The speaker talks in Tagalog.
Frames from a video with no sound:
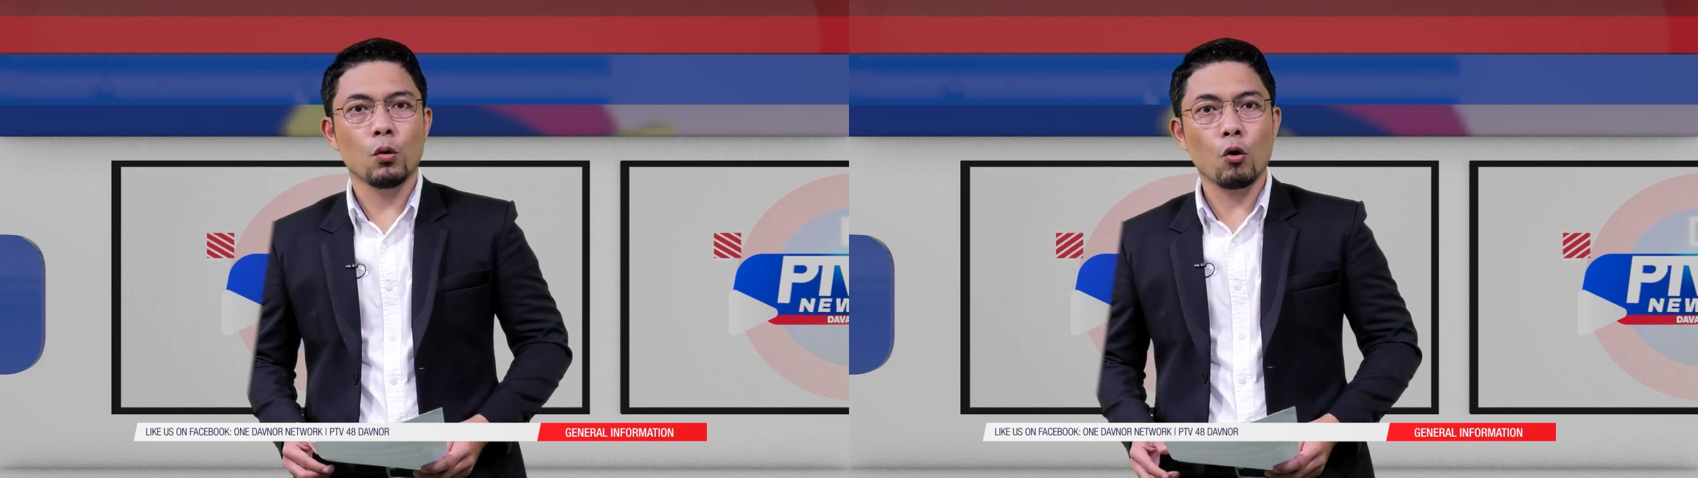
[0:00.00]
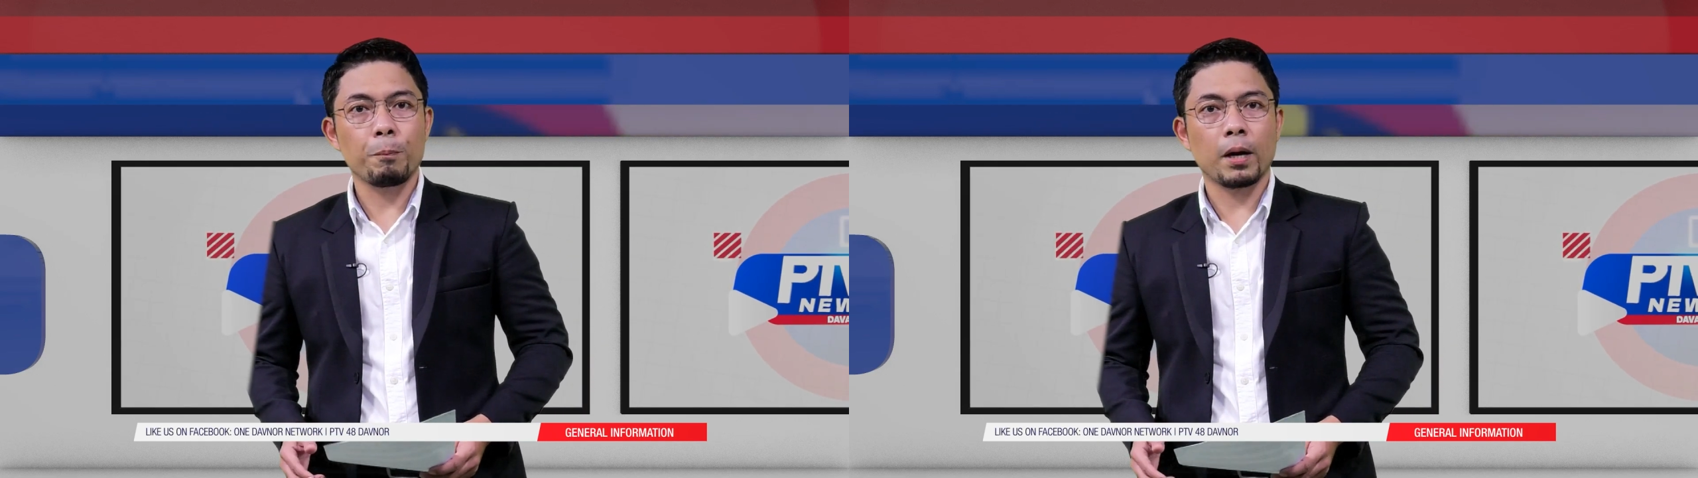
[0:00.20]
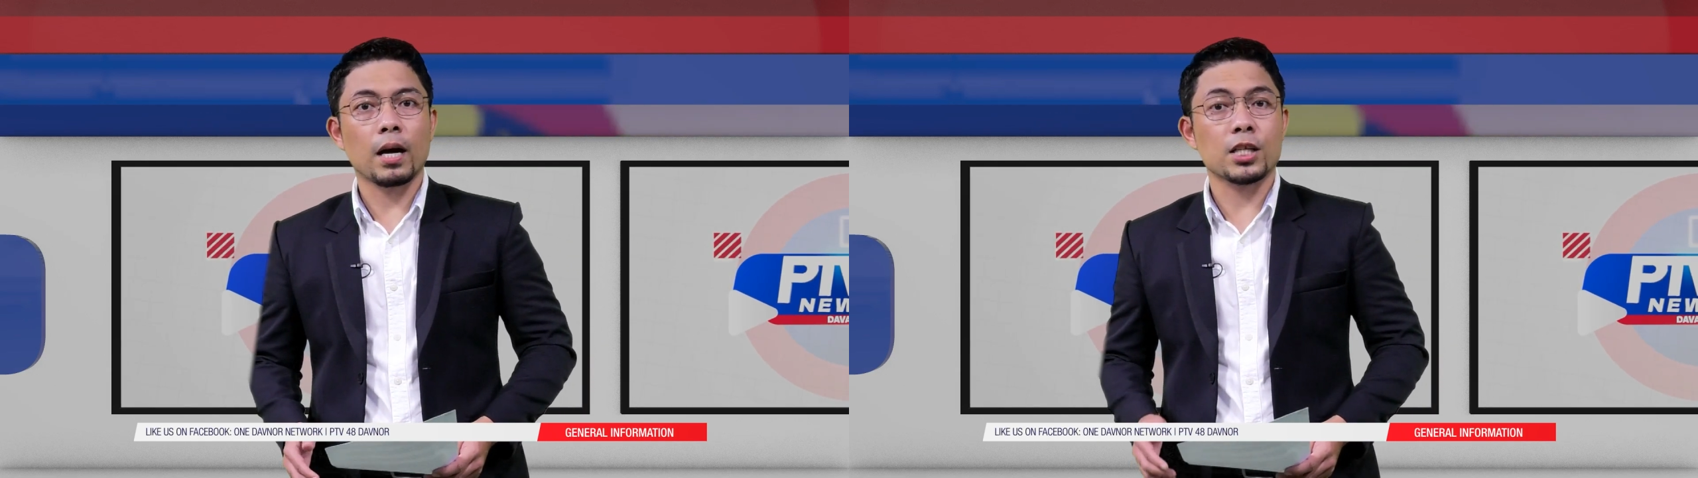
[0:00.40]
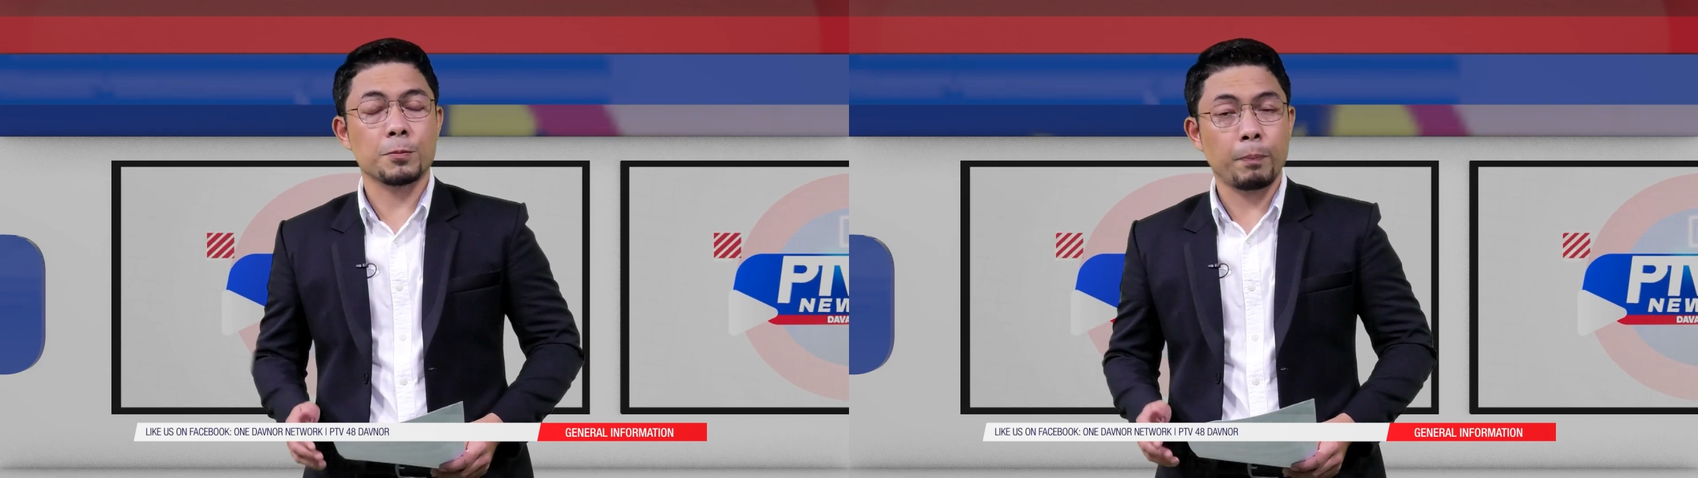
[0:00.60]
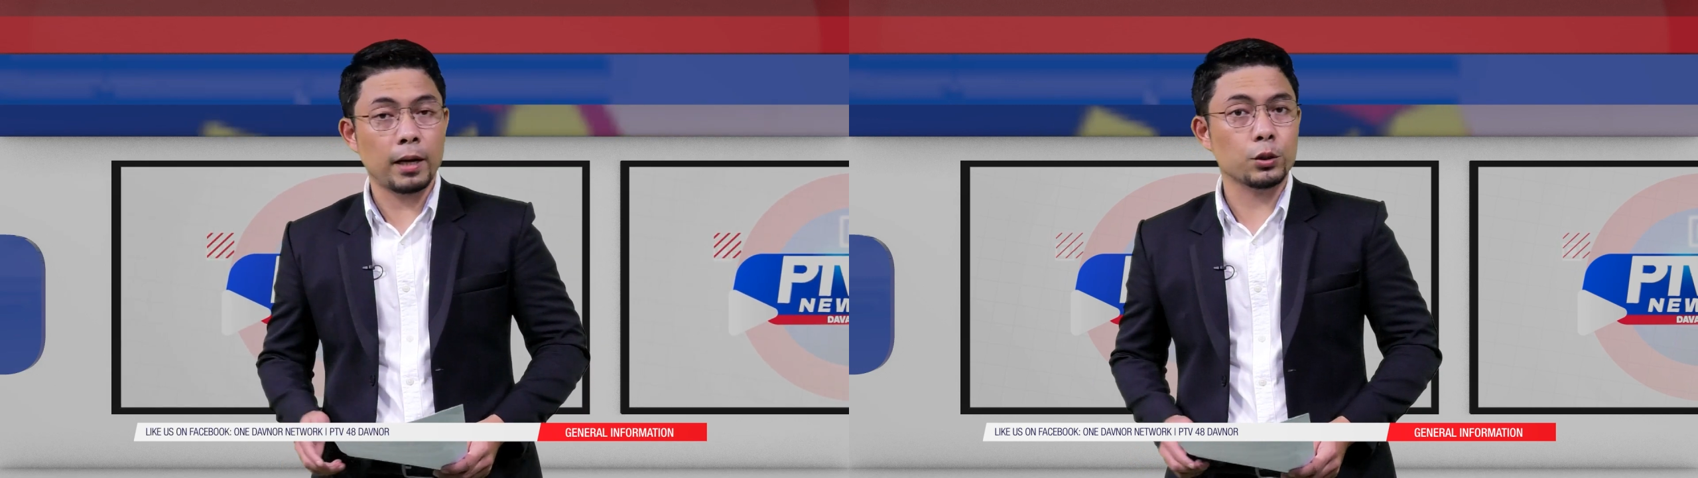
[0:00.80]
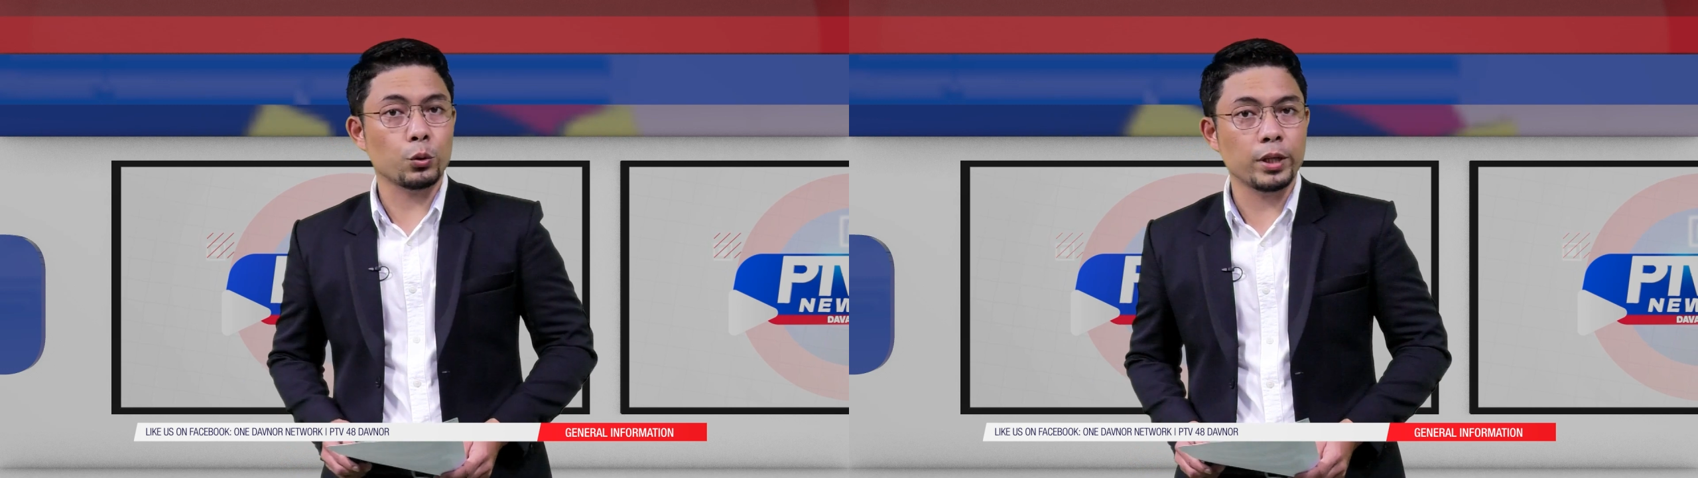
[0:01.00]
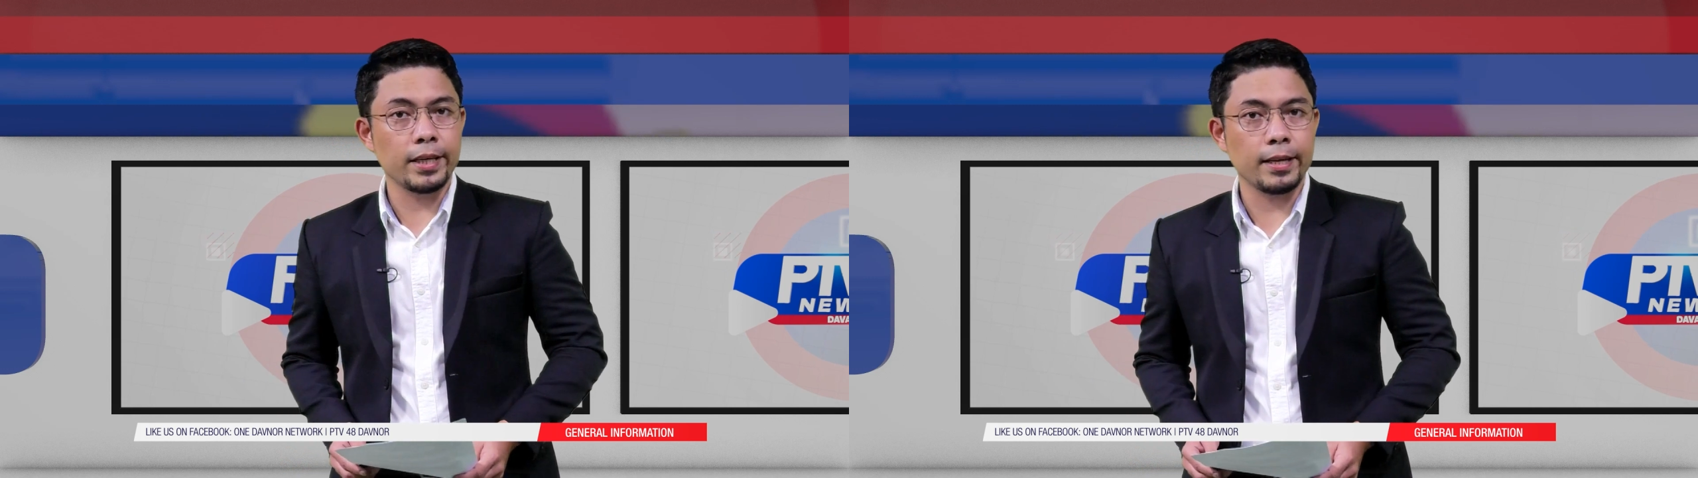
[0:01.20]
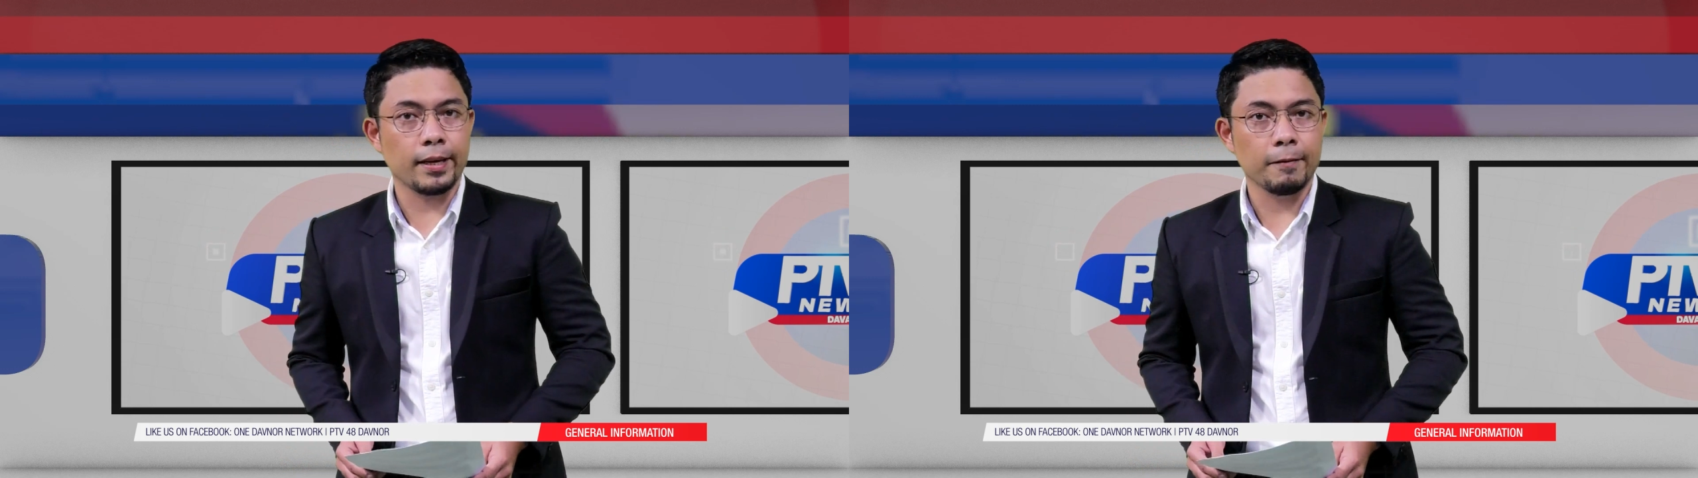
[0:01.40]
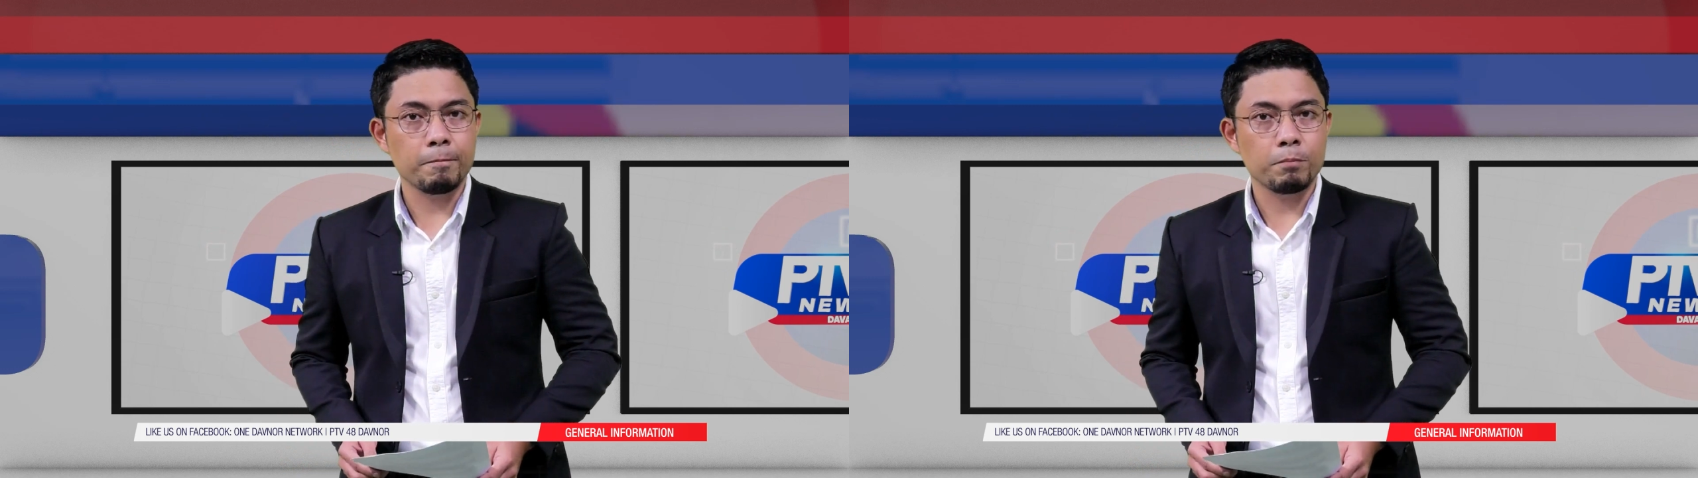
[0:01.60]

o pag-aspalto ni ini.